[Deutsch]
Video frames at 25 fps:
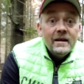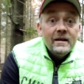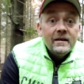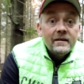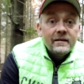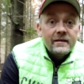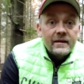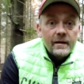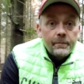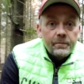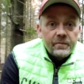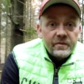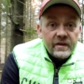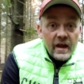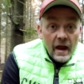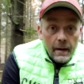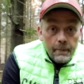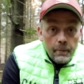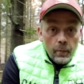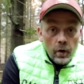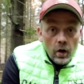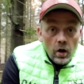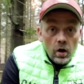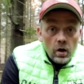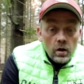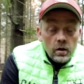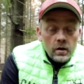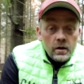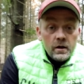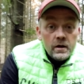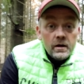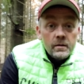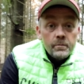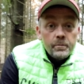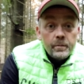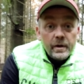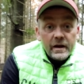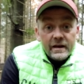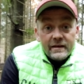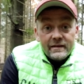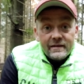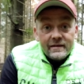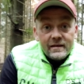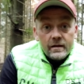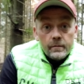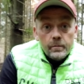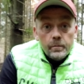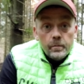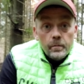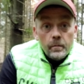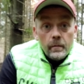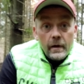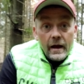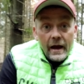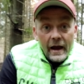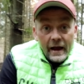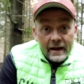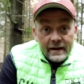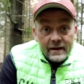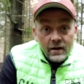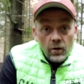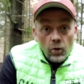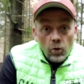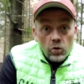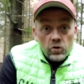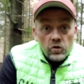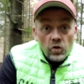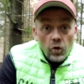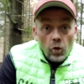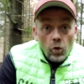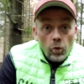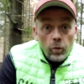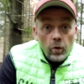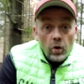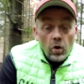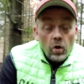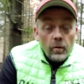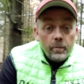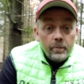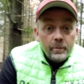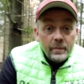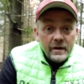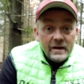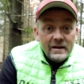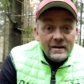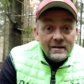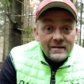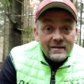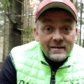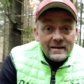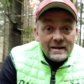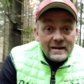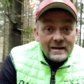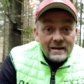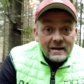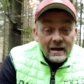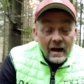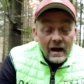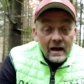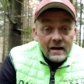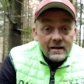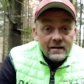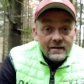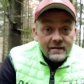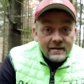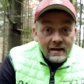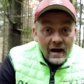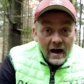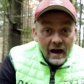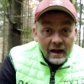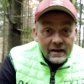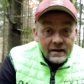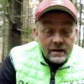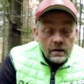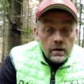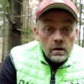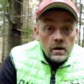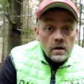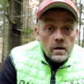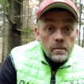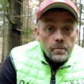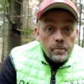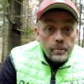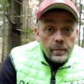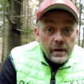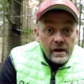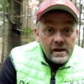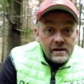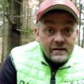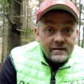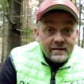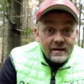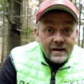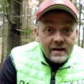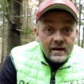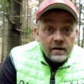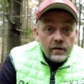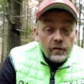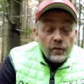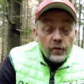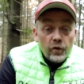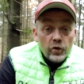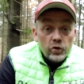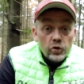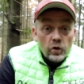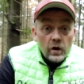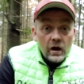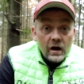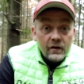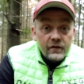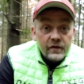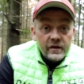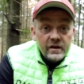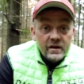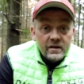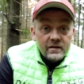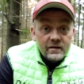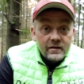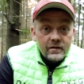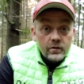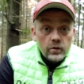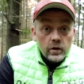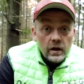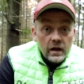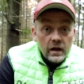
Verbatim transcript: September bis Ende Oktober bietet sich es an, Pilze fotografieren zu